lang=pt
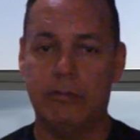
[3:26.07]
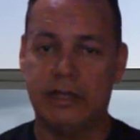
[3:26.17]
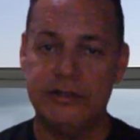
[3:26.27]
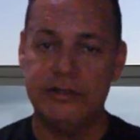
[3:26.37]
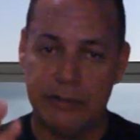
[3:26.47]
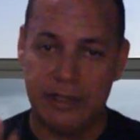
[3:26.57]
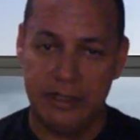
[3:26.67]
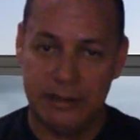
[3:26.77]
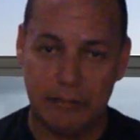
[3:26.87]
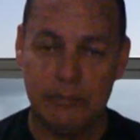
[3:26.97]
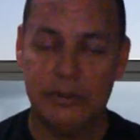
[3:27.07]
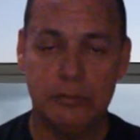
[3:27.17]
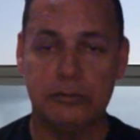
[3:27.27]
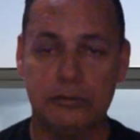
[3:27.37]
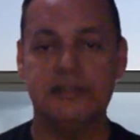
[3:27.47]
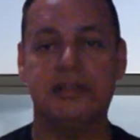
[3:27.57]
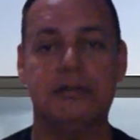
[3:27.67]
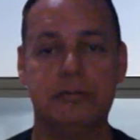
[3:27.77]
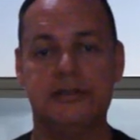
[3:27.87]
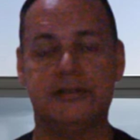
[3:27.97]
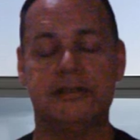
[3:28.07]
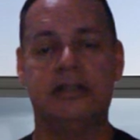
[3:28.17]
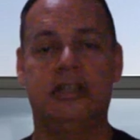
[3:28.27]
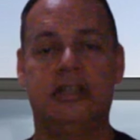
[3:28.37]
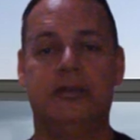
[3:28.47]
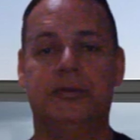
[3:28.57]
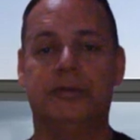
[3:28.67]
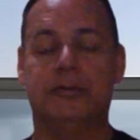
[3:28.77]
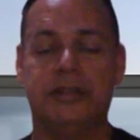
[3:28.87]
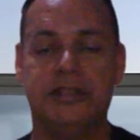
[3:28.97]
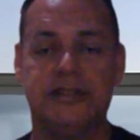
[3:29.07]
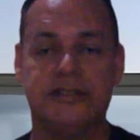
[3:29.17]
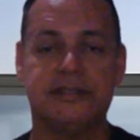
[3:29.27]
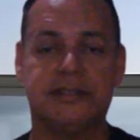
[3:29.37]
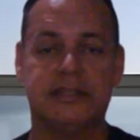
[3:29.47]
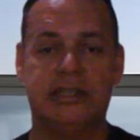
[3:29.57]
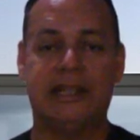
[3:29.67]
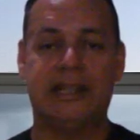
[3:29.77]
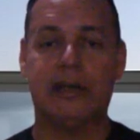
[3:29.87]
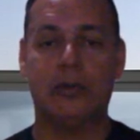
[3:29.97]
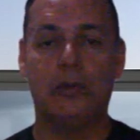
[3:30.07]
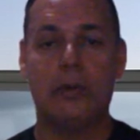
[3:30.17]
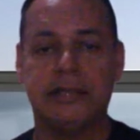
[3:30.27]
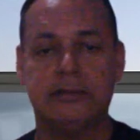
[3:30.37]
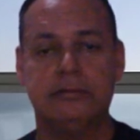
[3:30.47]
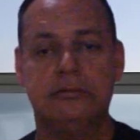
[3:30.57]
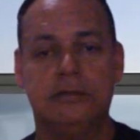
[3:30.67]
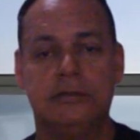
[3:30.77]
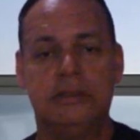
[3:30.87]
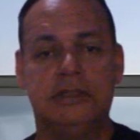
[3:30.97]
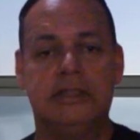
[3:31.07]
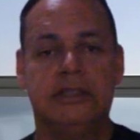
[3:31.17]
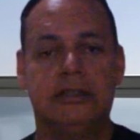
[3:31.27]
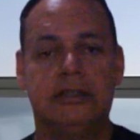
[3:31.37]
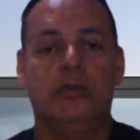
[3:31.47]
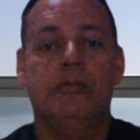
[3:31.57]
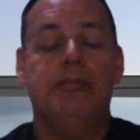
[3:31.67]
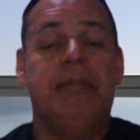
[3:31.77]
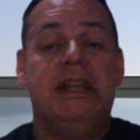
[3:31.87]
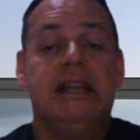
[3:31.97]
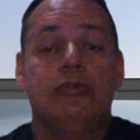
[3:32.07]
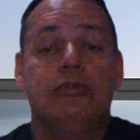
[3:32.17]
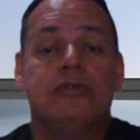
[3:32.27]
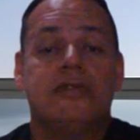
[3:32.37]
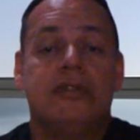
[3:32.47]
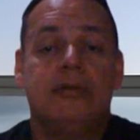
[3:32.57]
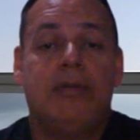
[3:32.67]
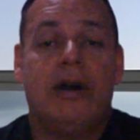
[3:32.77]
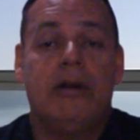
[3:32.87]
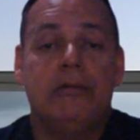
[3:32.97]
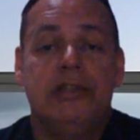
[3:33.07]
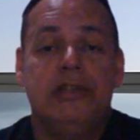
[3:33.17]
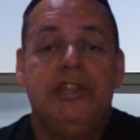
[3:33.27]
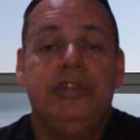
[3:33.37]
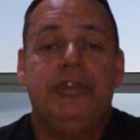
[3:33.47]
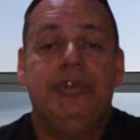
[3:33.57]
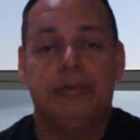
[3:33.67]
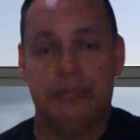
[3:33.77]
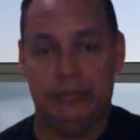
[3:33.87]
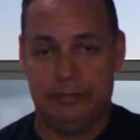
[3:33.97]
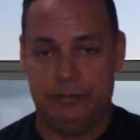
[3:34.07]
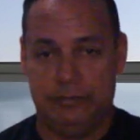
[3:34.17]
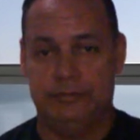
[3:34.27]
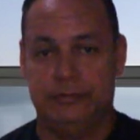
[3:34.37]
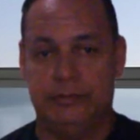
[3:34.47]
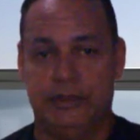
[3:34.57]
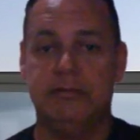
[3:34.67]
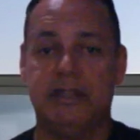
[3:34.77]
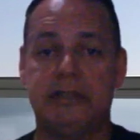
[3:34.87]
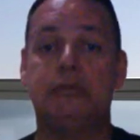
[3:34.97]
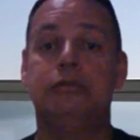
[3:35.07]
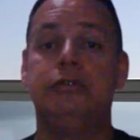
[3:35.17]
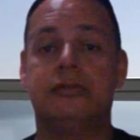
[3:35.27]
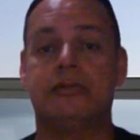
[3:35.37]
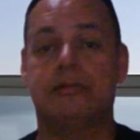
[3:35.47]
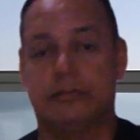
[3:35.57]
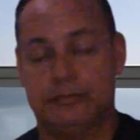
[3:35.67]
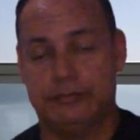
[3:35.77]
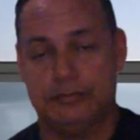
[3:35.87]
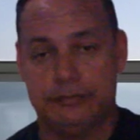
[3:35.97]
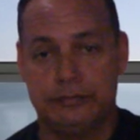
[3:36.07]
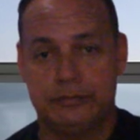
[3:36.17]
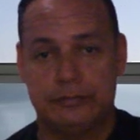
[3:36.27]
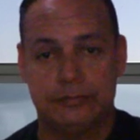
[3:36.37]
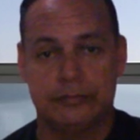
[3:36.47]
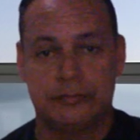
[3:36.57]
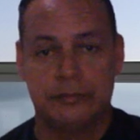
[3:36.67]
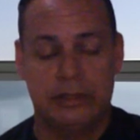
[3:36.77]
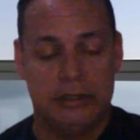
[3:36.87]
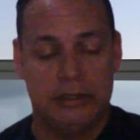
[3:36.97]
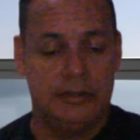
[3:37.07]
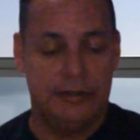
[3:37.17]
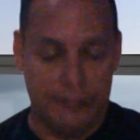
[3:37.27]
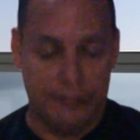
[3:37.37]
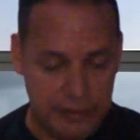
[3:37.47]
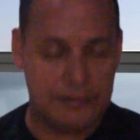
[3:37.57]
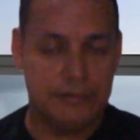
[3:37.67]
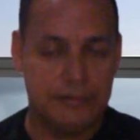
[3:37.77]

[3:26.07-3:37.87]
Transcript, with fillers: Jogando na Neoquímica Arena, com mais de 40 mil torcedores, o Corinthians acuado, com medo do São Paulinho, que não é tudo isso.